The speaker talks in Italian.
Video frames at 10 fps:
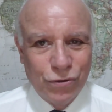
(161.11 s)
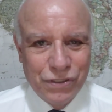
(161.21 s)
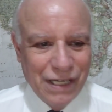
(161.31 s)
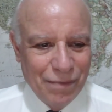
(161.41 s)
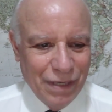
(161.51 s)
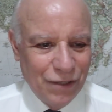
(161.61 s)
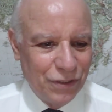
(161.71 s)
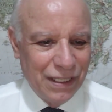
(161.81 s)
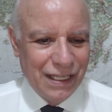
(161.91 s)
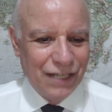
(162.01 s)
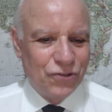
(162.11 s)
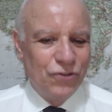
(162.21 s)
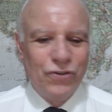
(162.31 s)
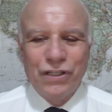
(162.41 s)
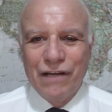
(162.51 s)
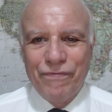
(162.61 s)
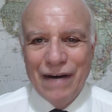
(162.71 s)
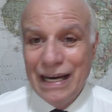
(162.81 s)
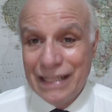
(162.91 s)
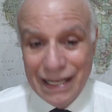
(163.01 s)
ossia meno di dieci giorni
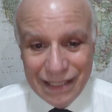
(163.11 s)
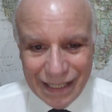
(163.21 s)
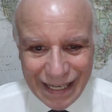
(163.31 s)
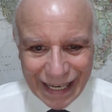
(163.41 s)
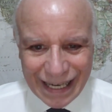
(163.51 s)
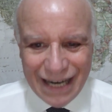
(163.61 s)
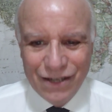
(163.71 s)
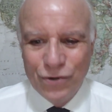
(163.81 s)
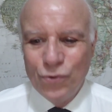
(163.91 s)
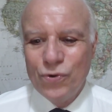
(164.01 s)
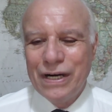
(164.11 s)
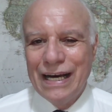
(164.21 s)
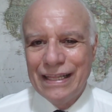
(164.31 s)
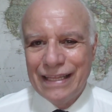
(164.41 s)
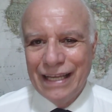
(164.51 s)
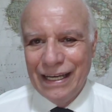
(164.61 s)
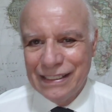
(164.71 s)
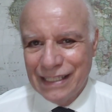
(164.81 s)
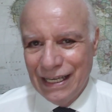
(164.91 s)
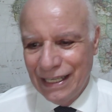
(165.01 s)
fa, ed è di gran lunga in
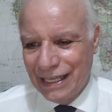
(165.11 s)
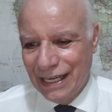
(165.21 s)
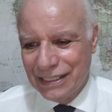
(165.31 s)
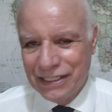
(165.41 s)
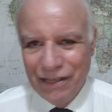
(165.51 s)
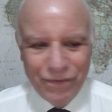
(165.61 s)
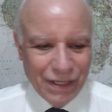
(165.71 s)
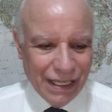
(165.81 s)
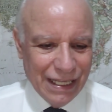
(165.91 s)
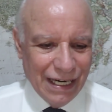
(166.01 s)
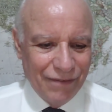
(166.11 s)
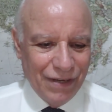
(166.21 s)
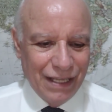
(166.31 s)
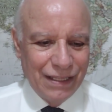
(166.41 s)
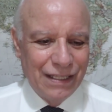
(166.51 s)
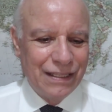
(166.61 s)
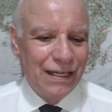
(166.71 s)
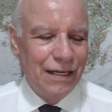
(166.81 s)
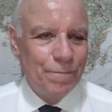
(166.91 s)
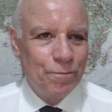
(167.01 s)
testa alle classifiche delle vendite,